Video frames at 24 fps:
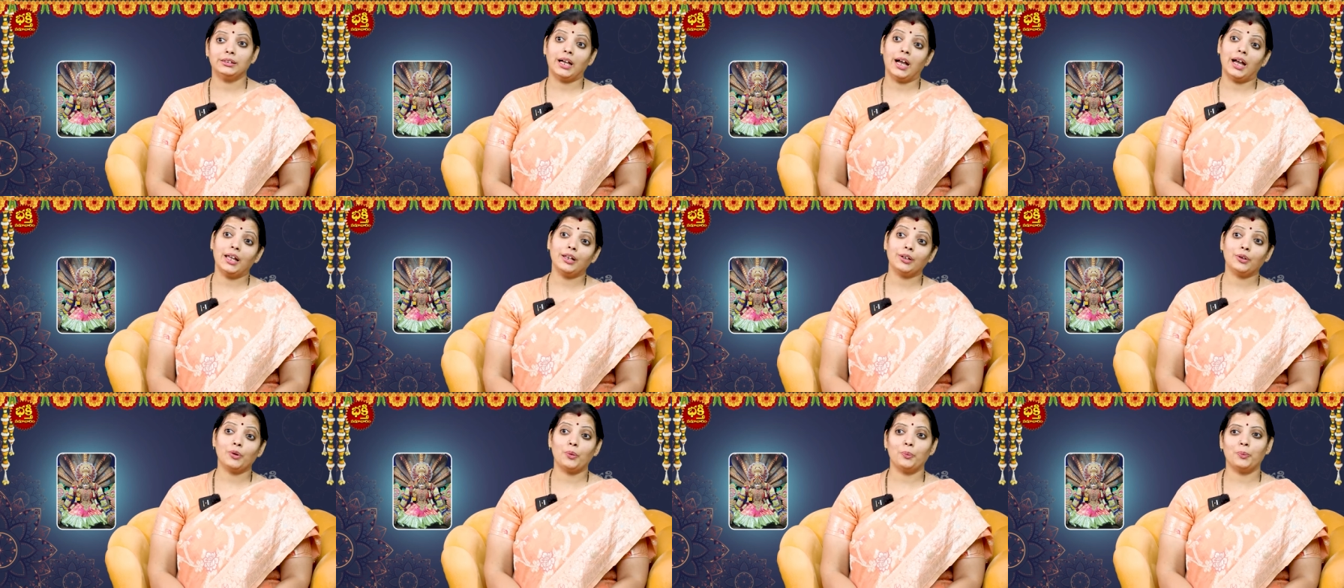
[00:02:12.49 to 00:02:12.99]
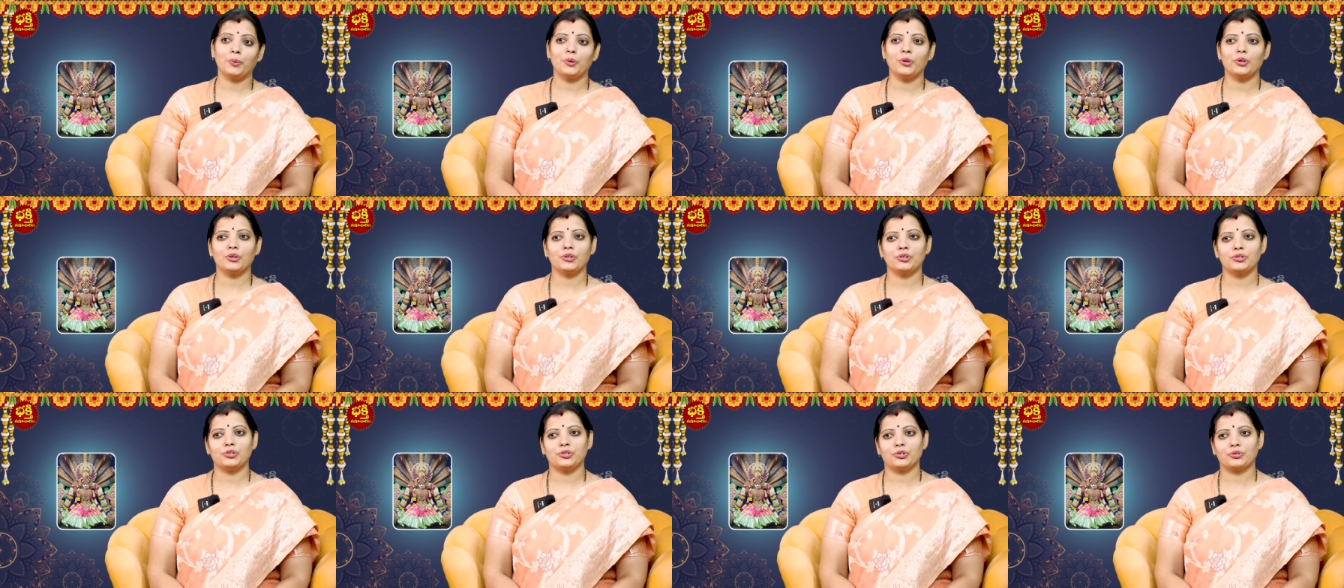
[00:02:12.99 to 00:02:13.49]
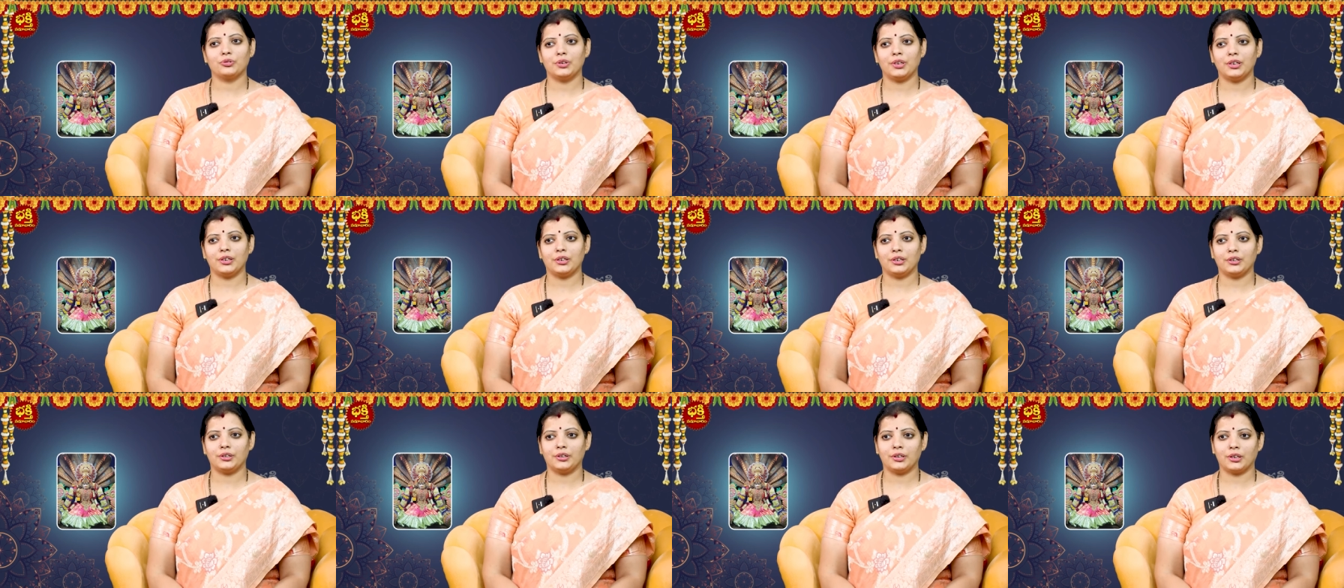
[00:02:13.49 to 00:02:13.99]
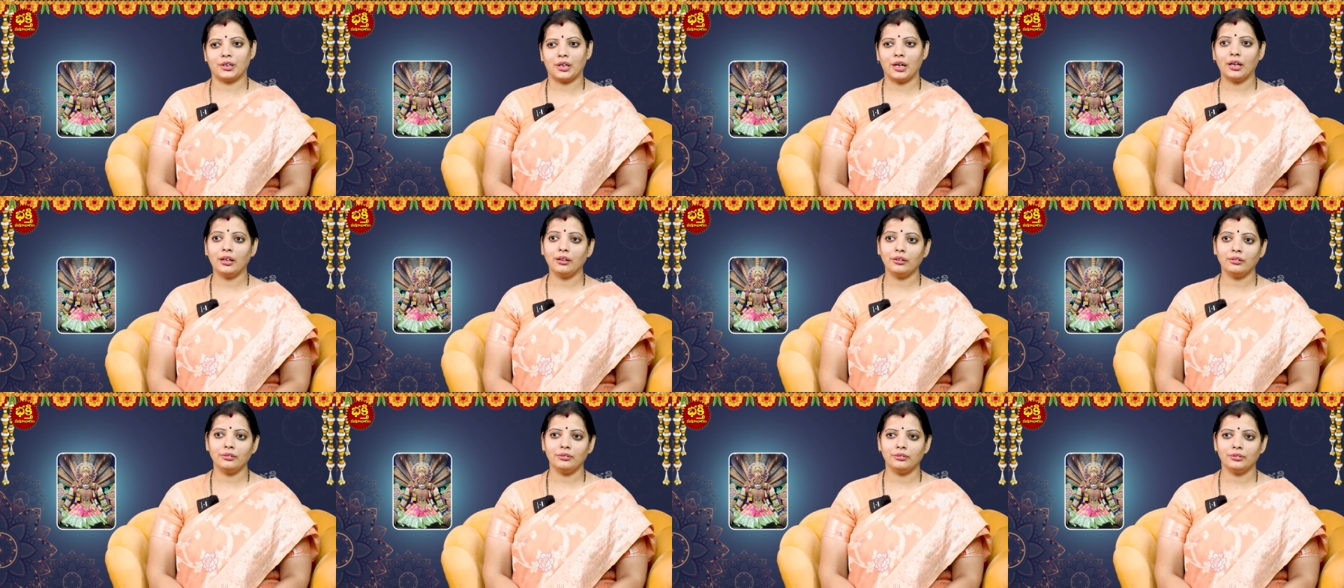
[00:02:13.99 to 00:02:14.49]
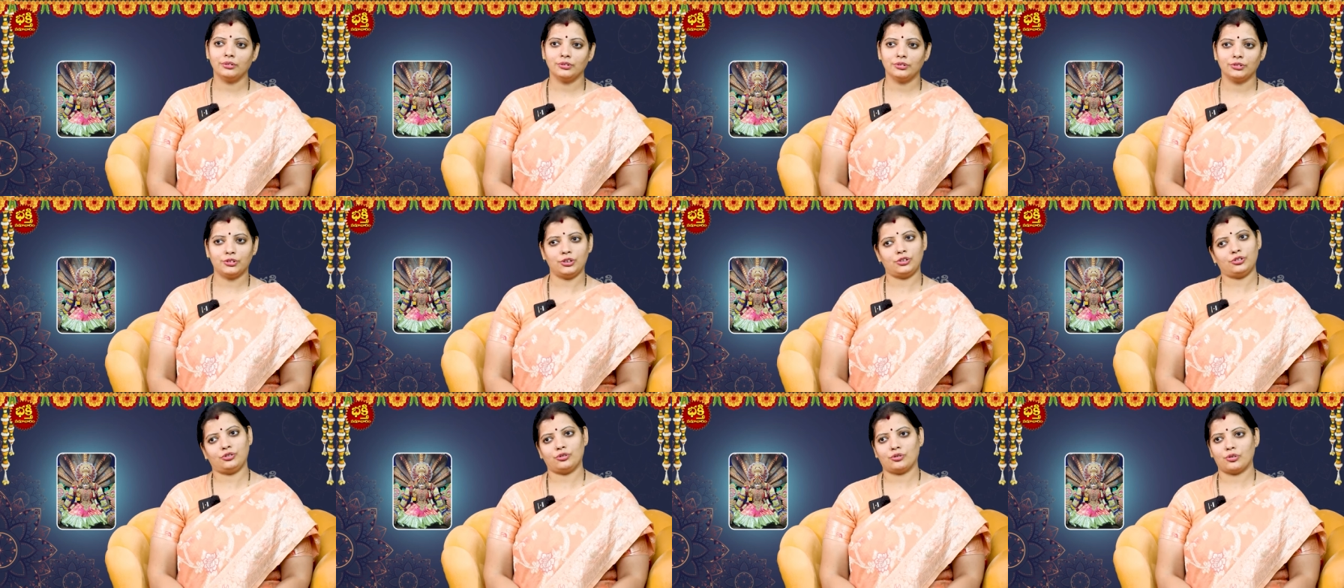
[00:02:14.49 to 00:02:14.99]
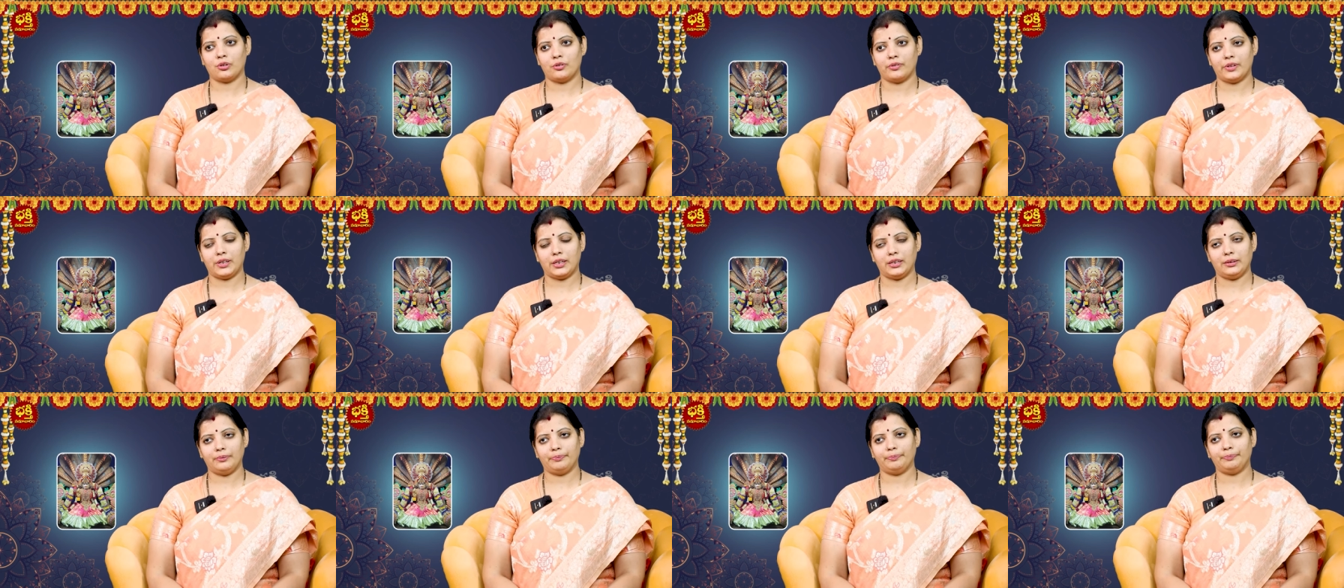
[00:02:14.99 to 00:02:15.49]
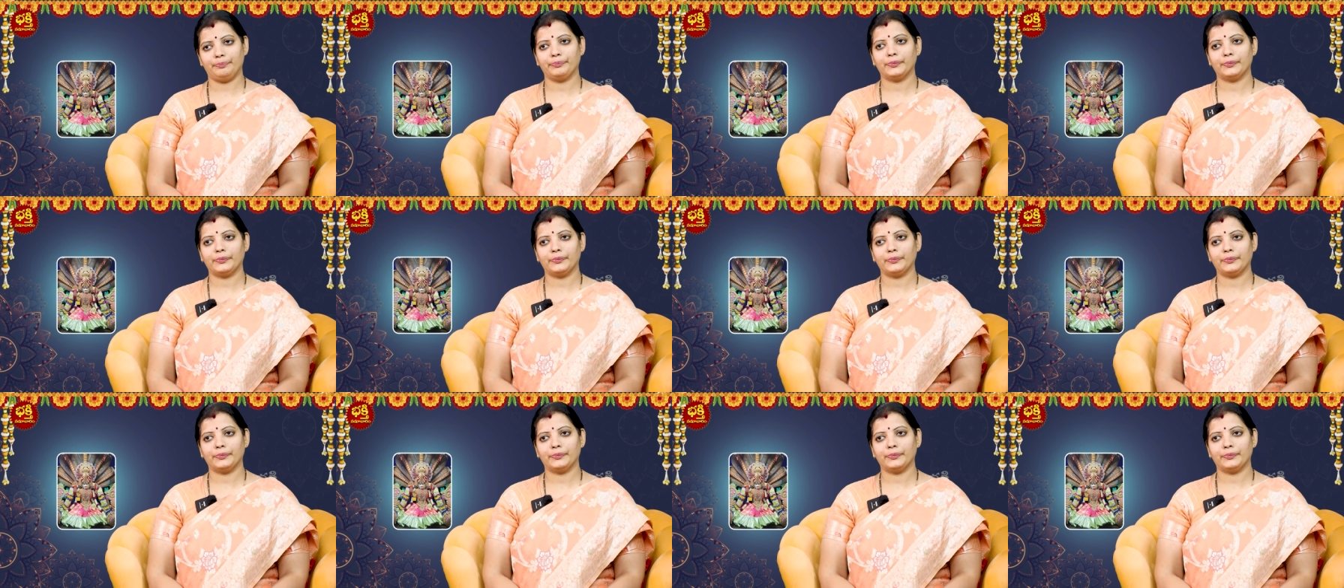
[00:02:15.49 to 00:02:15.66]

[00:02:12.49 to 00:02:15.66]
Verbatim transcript: దానికి ఉపయోగించుకునేటట్టుగా తెచ్చుకోవాలి